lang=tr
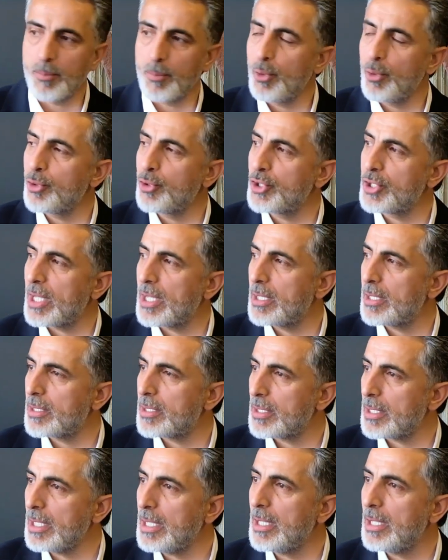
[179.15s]
Büyükşehir,
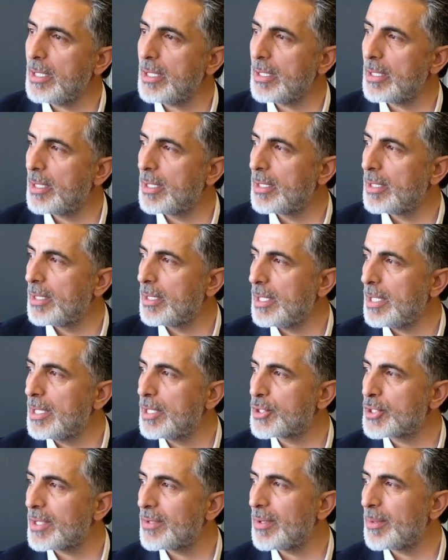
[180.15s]
il,
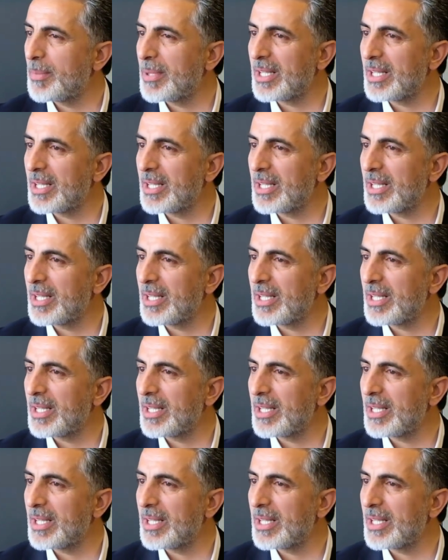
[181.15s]
ilçe ve